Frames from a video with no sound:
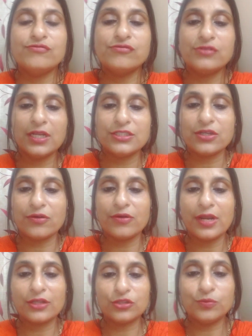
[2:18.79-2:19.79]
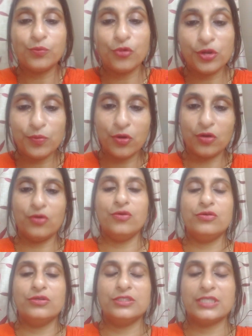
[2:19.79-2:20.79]
ফুলটা যখন একদম পরিপক্ক
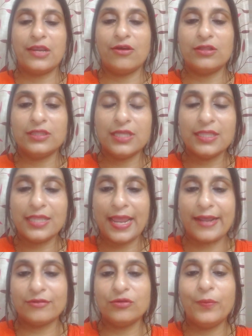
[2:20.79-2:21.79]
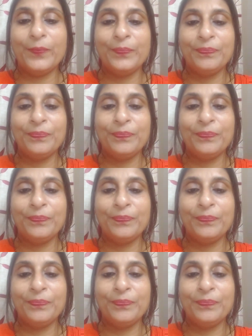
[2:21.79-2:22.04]
হয়ে যায় অর্থাৎ একদম